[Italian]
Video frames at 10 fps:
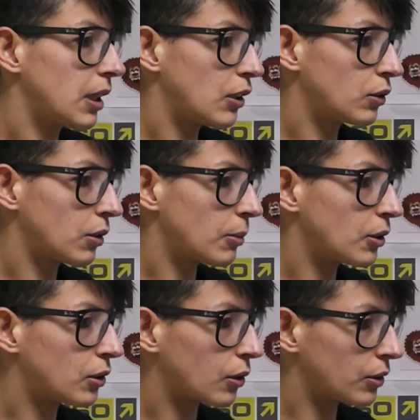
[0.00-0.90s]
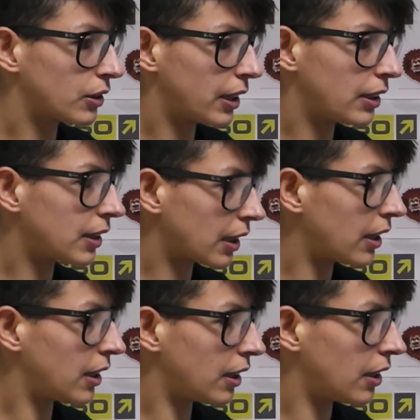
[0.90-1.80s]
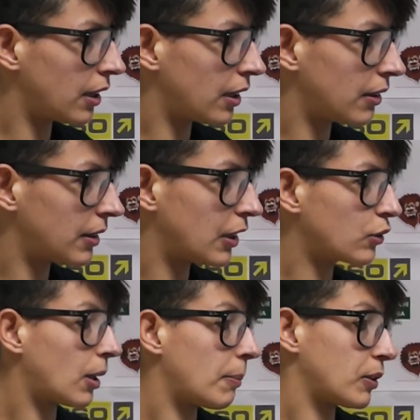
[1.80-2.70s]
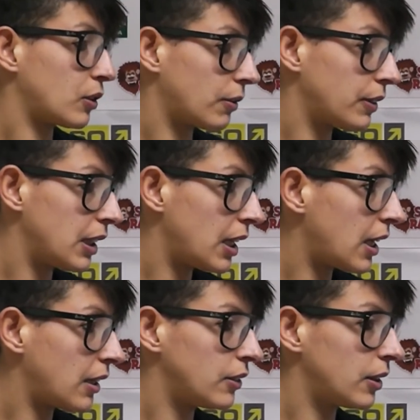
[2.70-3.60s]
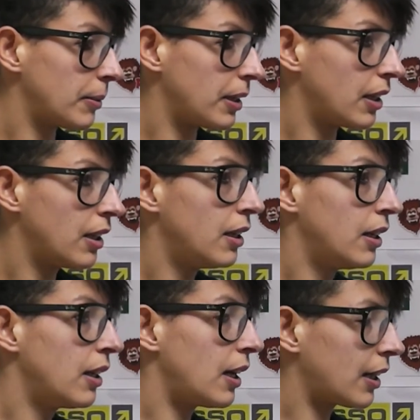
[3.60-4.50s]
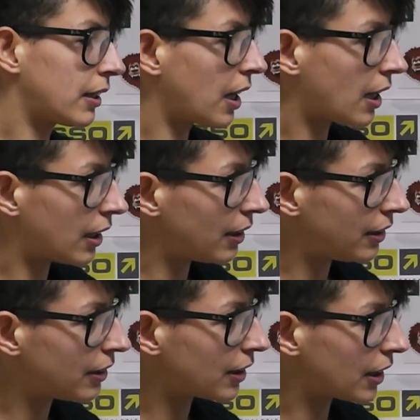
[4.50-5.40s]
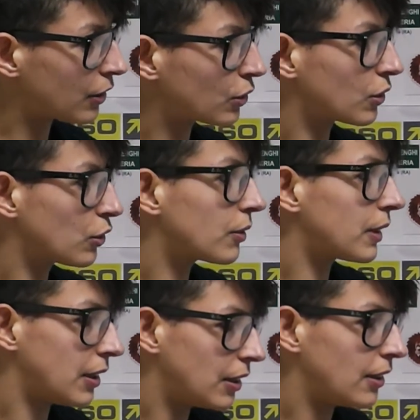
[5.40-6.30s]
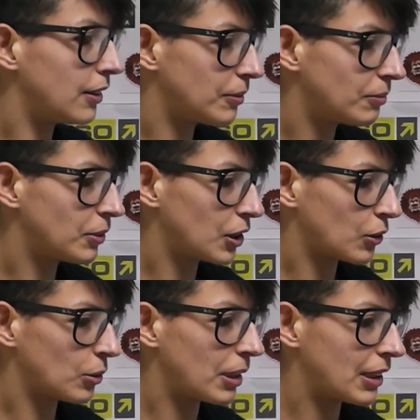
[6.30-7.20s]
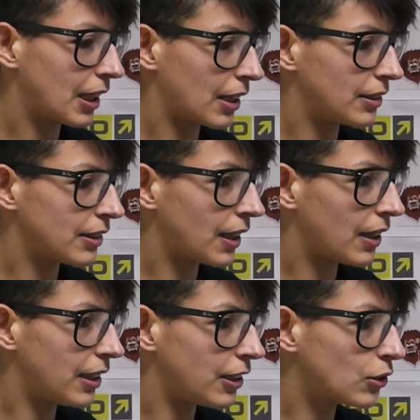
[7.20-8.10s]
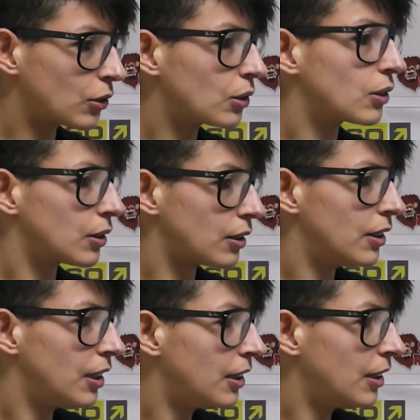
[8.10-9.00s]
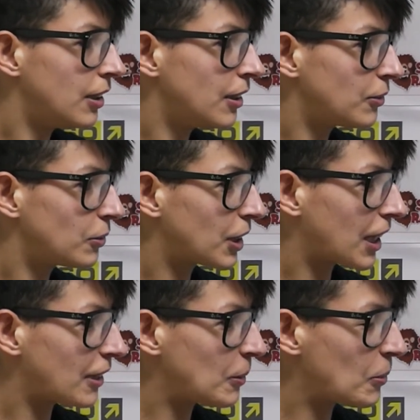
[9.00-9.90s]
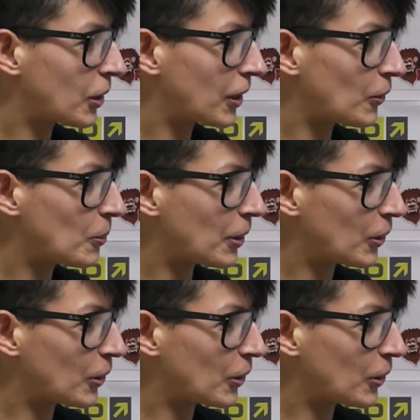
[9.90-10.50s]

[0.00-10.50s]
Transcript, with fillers: e sono molto contenta che adesso la possano vedere insieme a Chiara e Linda che sono giovani secondo me di grande talento, un grande in bocca al lupo a